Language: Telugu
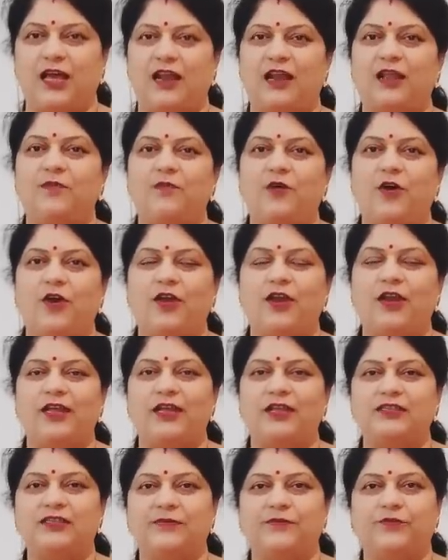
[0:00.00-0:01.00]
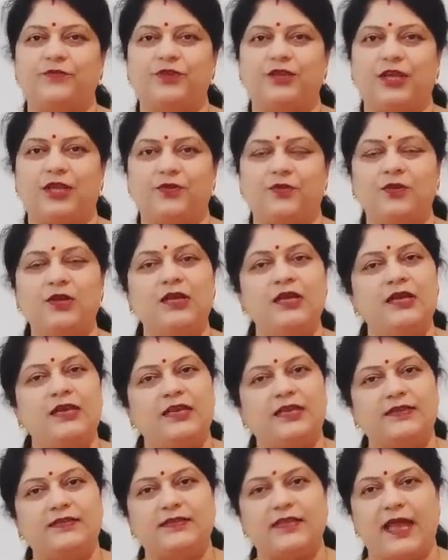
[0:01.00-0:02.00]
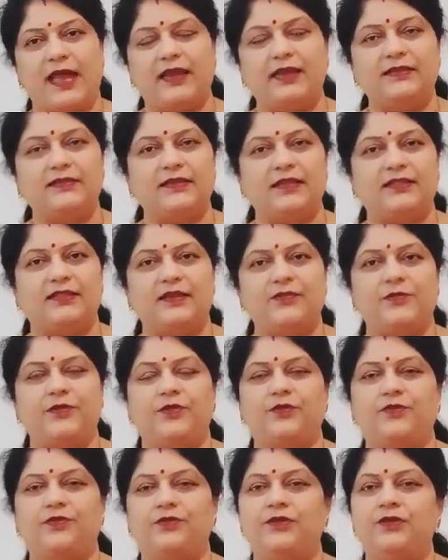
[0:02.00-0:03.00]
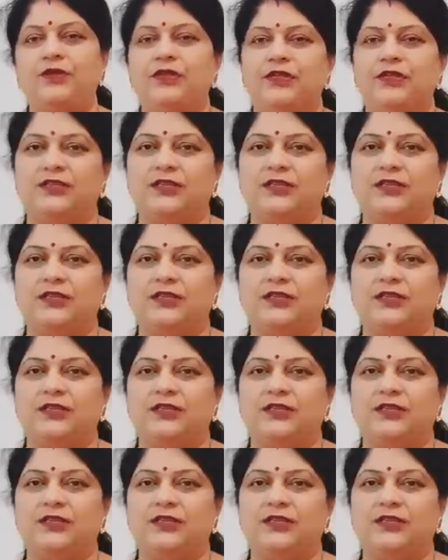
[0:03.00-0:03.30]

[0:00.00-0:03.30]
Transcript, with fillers: చాలా బాగున్నాయి అని చెప్తున్నారు ఈ శారీస్ అయితే మీకు